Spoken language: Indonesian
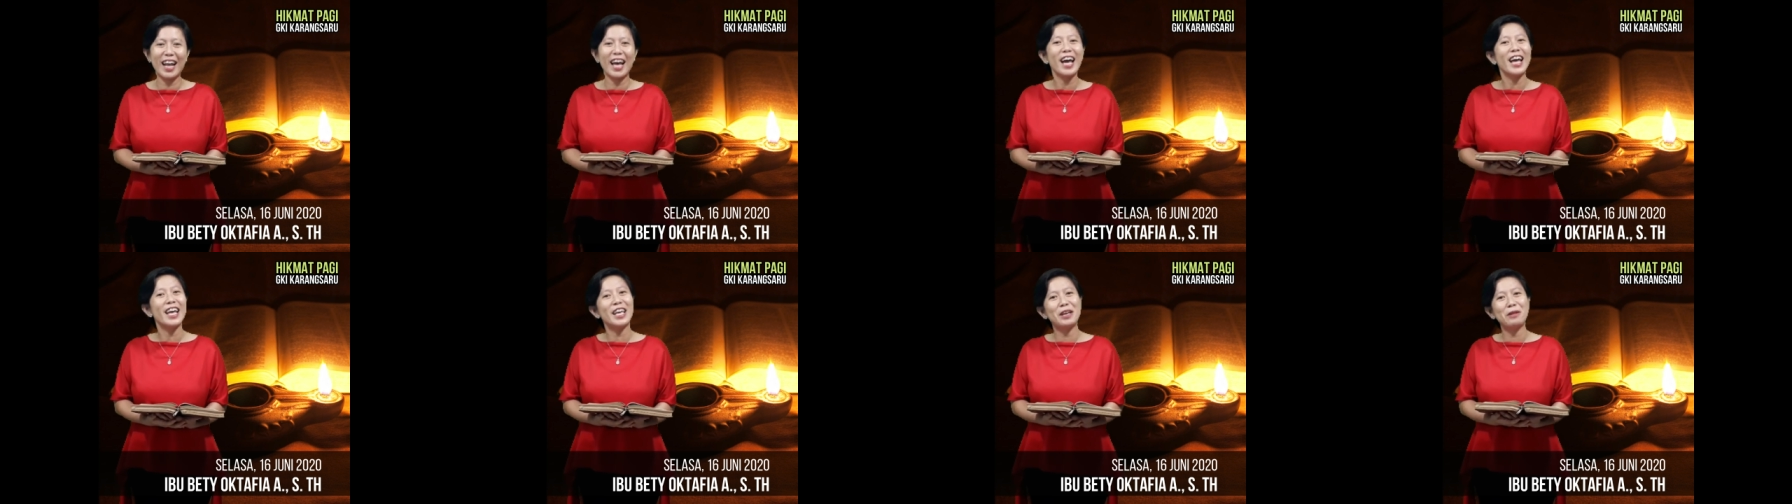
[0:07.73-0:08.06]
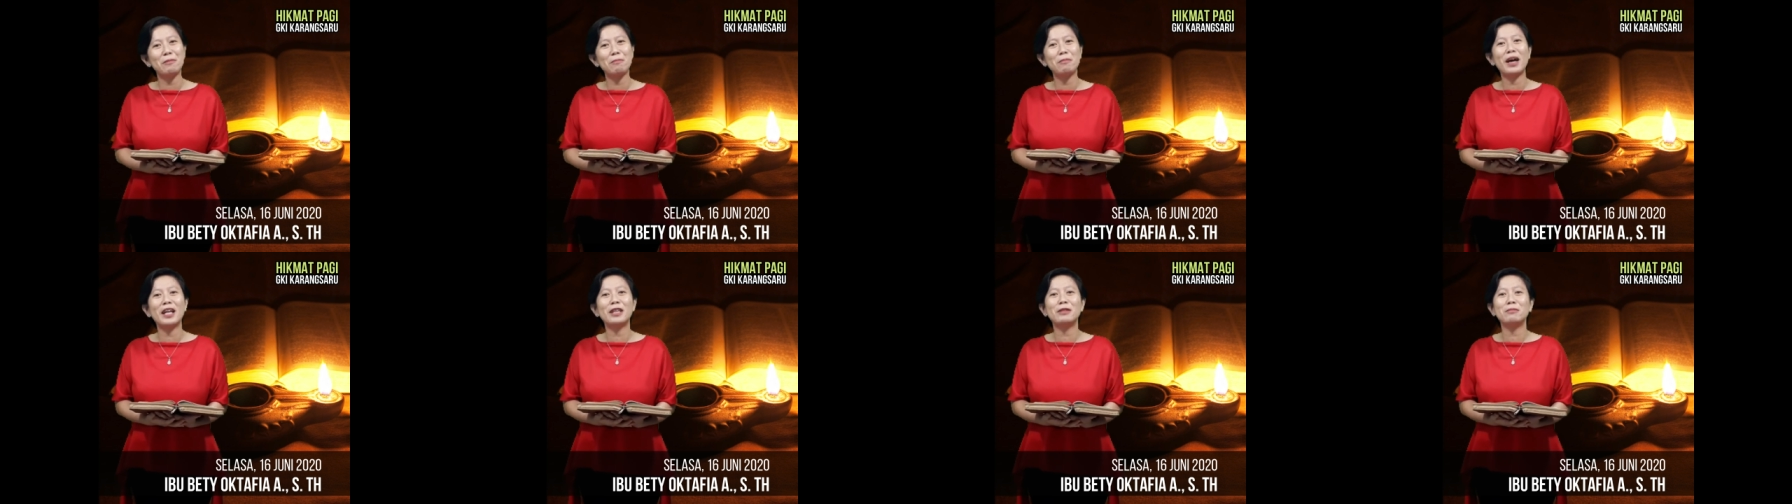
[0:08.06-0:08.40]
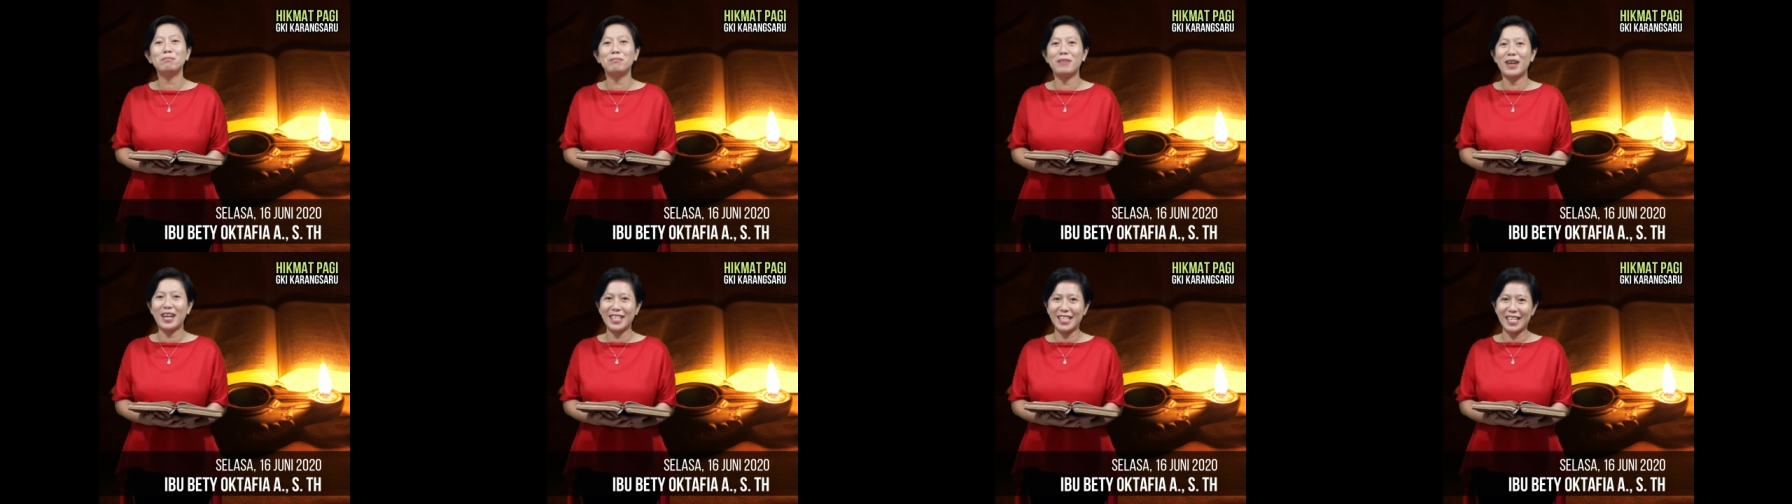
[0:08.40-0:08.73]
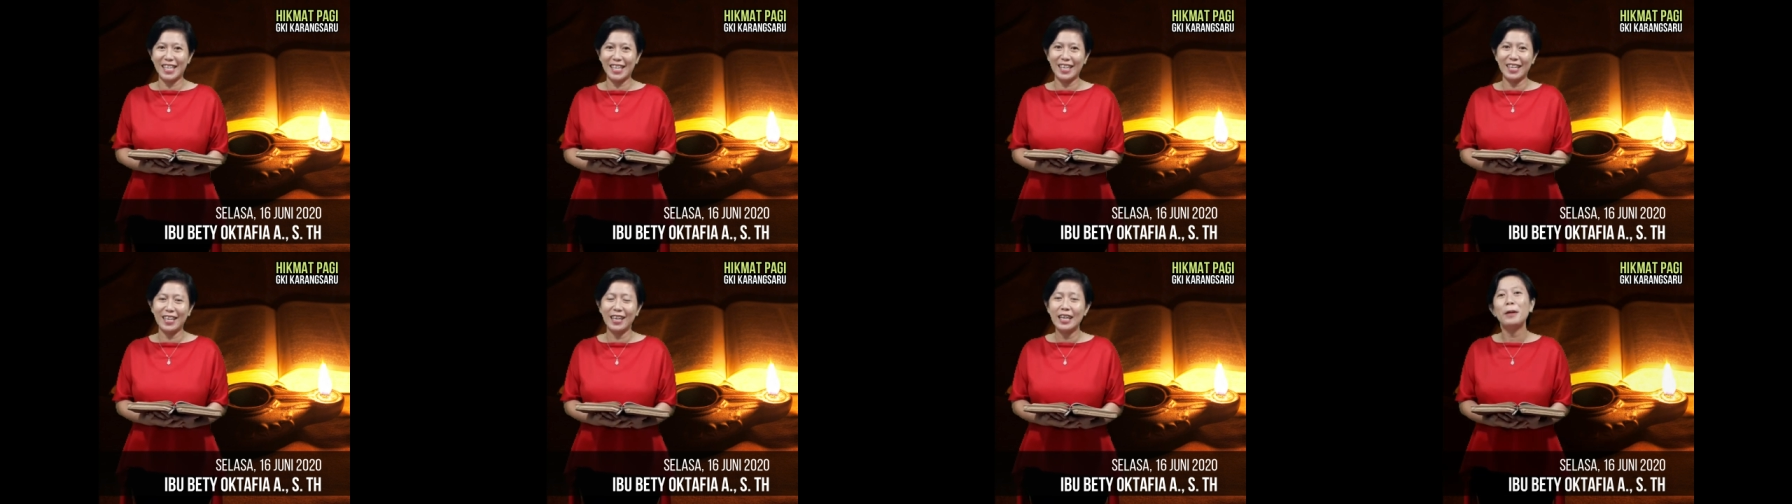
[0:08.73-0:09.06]
Hikmat
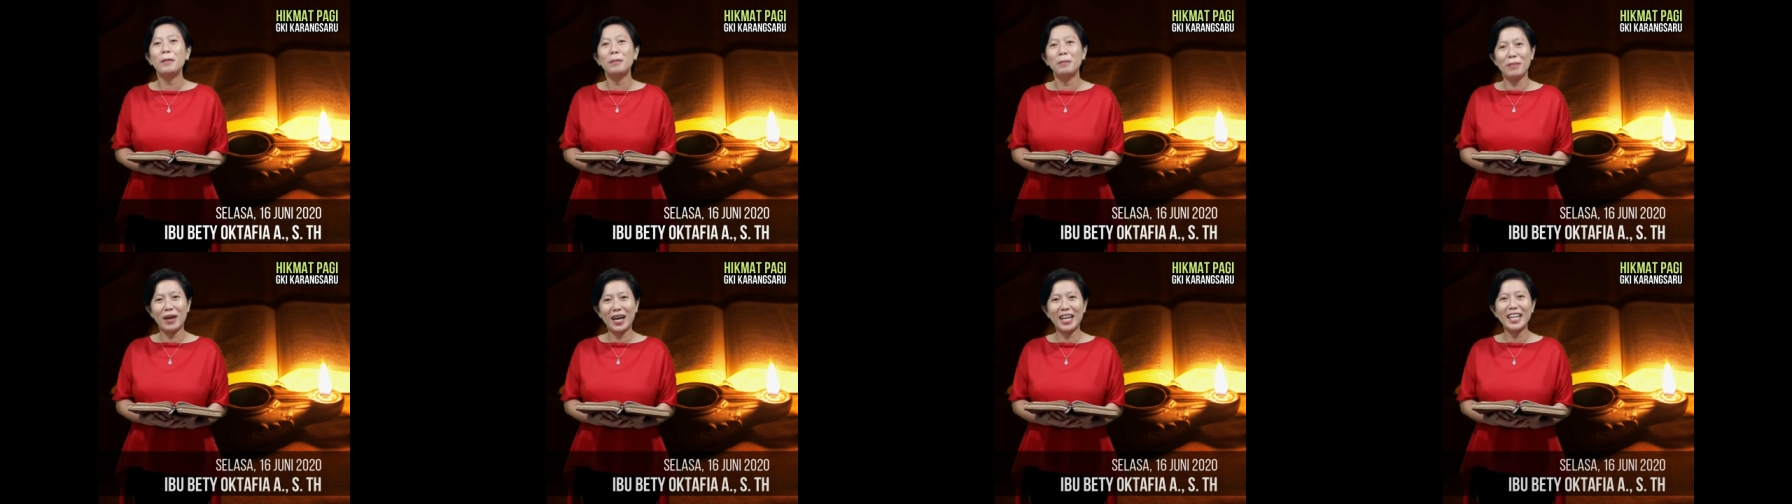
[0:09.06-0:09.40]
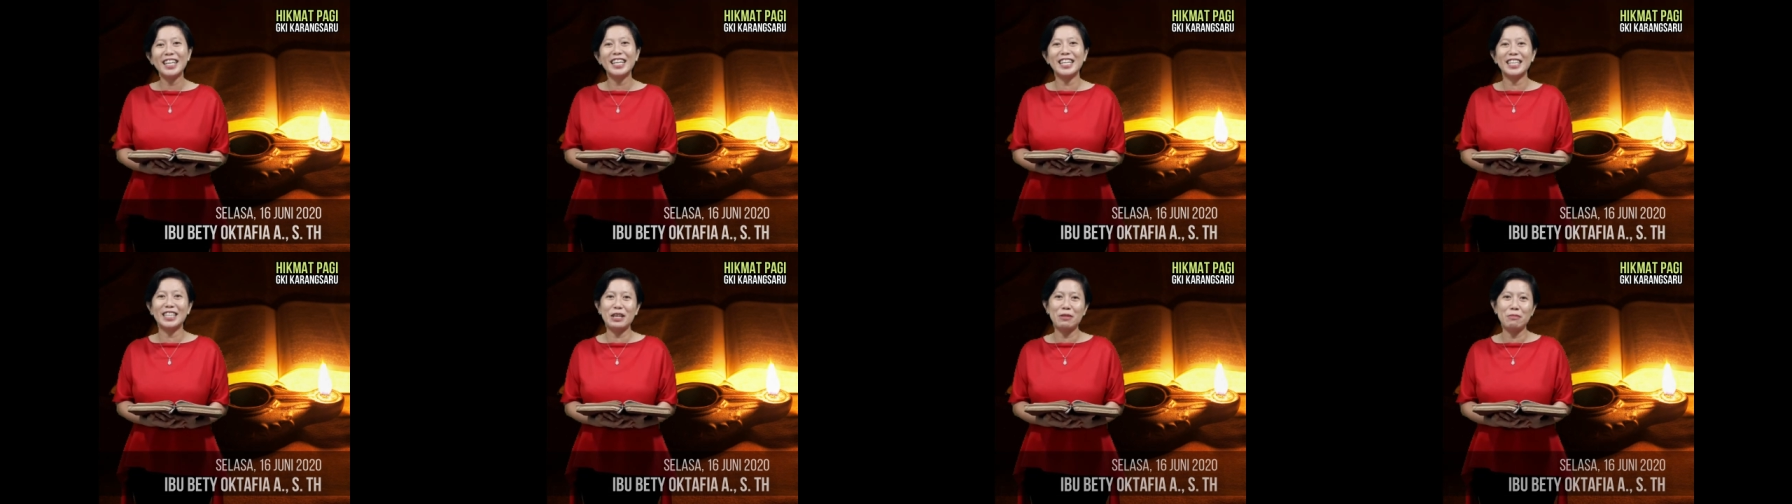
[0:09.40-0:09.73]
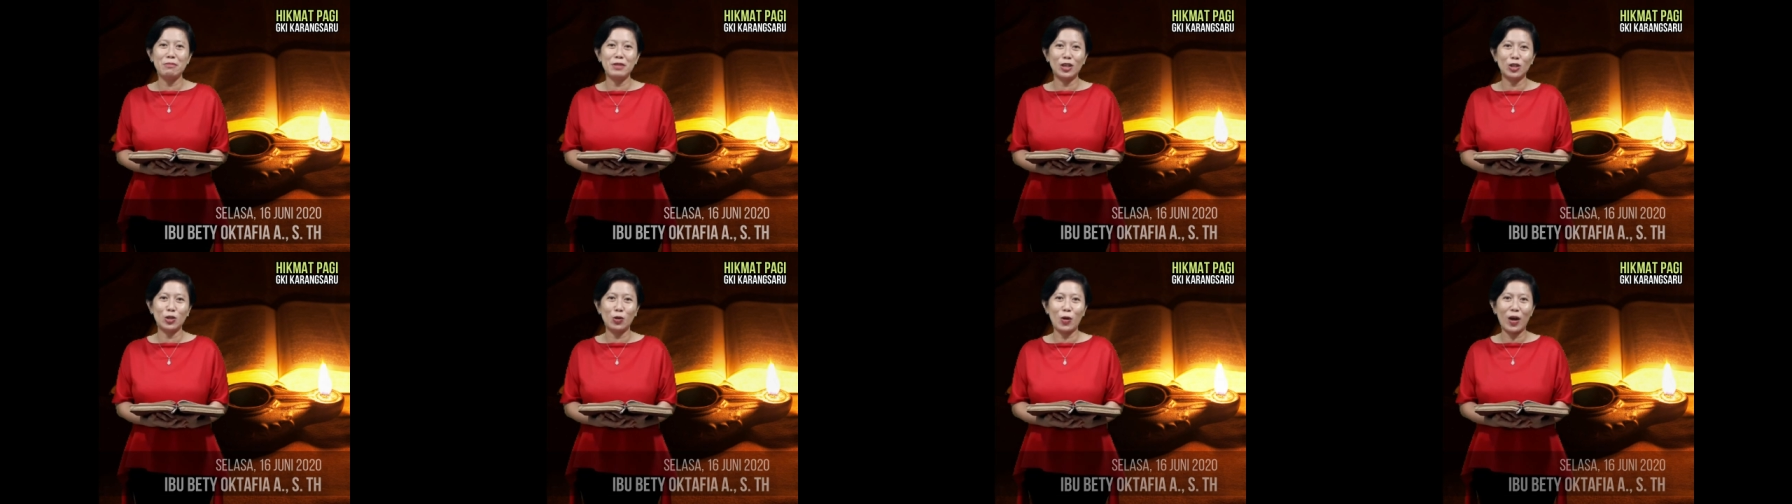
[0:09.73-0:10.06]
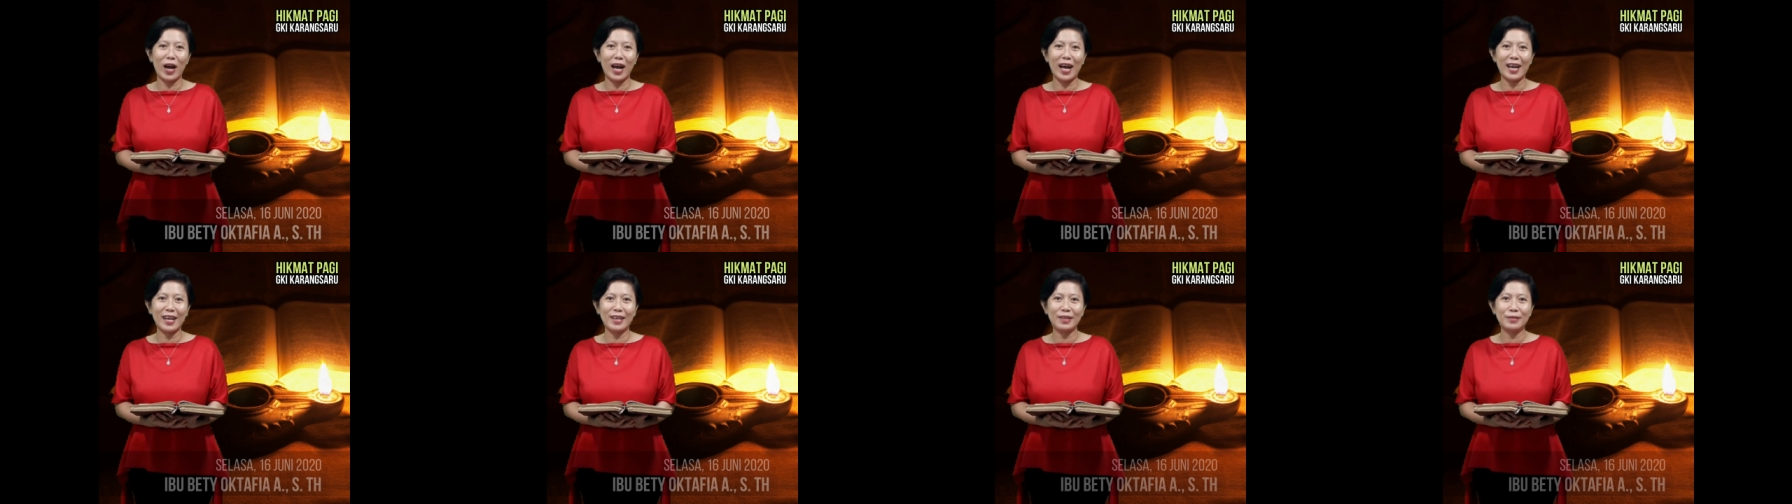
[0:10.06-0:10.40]
Pagi. Mari kita
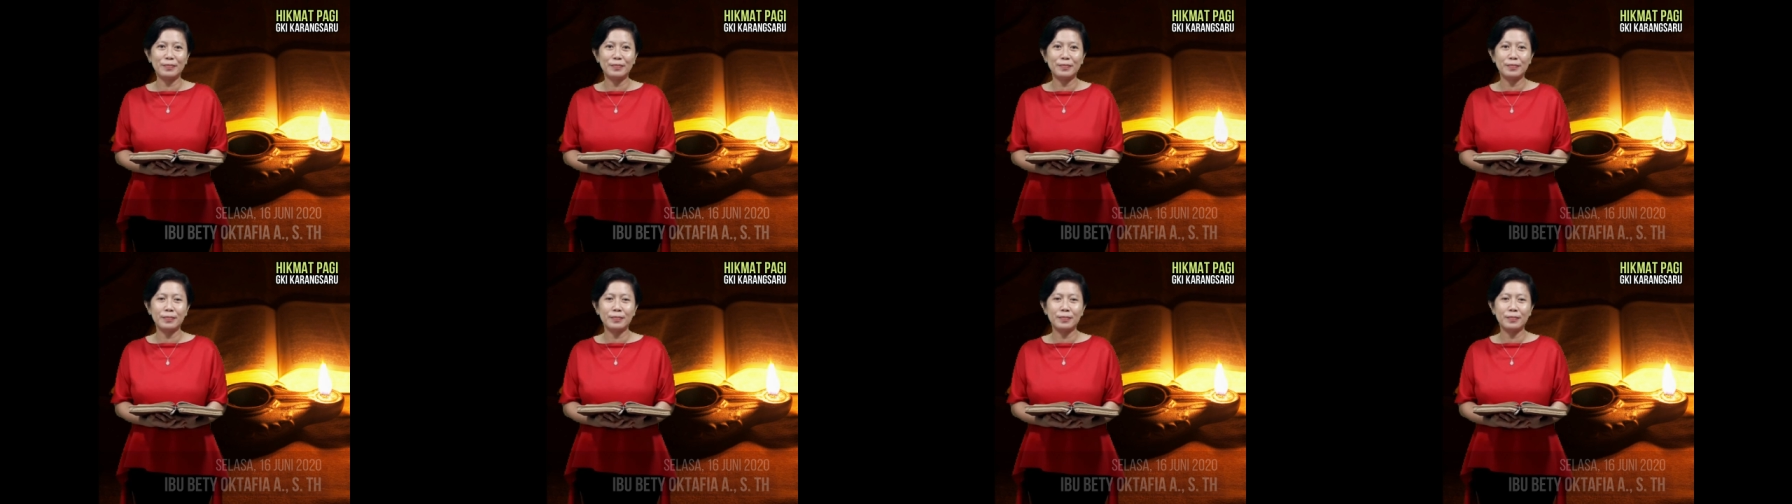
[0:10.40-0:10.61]
berdoa.